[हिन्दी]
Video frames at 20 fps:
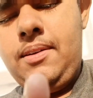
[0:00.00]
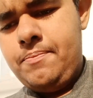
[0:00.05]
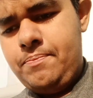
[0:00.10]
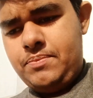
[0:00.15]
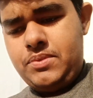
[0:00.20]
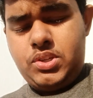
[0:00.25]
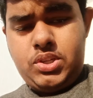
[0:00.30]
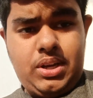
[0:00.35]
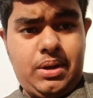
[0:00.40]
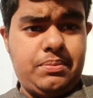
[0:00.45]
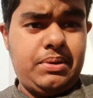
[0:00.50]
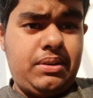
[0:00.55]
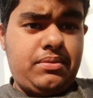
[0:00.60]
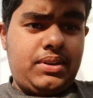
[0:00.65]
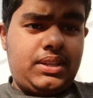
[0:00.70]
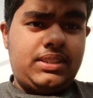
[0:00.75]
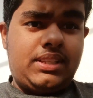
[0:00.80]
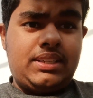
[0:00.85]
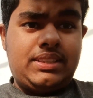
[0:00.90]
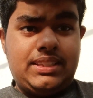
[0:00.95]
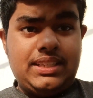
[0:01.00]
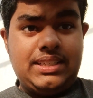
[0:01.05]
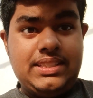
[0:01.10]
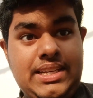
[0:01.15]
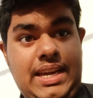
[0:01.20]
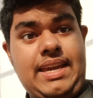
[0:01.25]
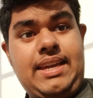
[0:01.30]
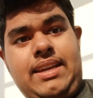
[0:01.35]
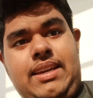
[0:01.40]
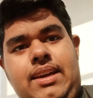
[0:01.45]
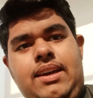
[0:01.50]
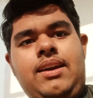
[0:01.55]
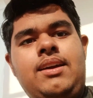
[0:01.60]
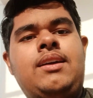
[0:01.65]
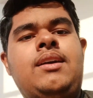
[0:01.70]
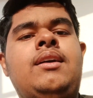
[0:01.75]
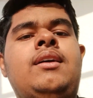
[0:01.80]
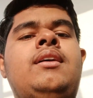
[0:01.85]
है शाम के वक्त देखते जाएंगे